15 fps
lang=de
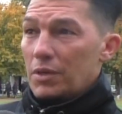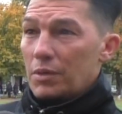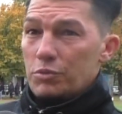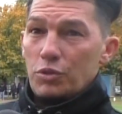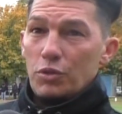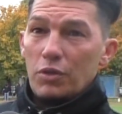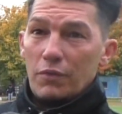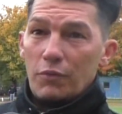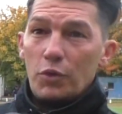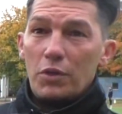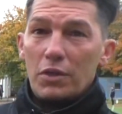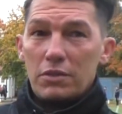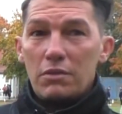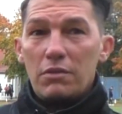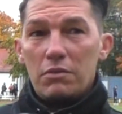am Stück gewonnen
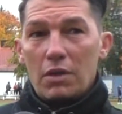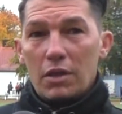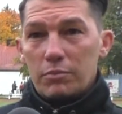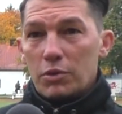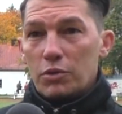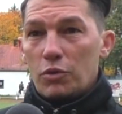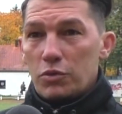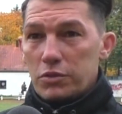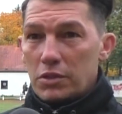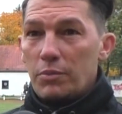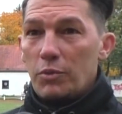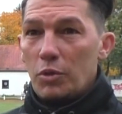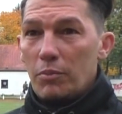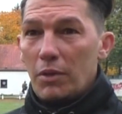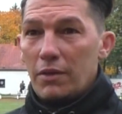hat, hat man trotzdem
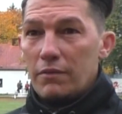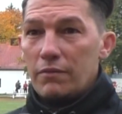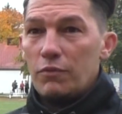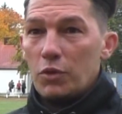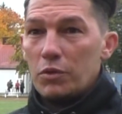nochmal ein